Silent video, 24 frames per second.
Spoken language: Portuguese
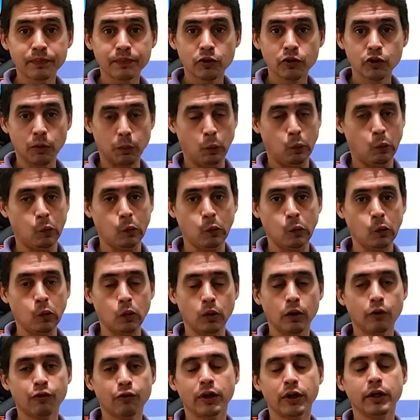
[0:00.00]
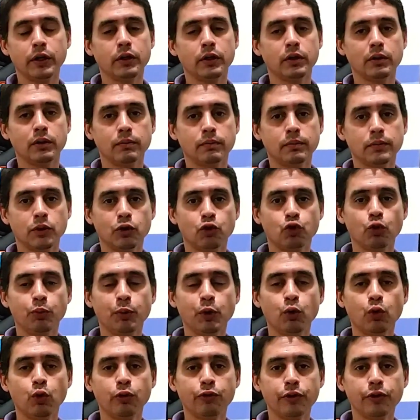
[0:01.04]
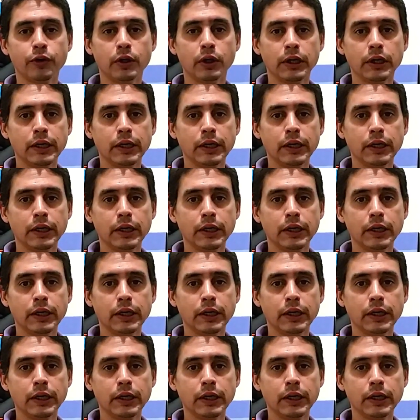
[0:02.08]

Tipo, eu falei, subwoofer.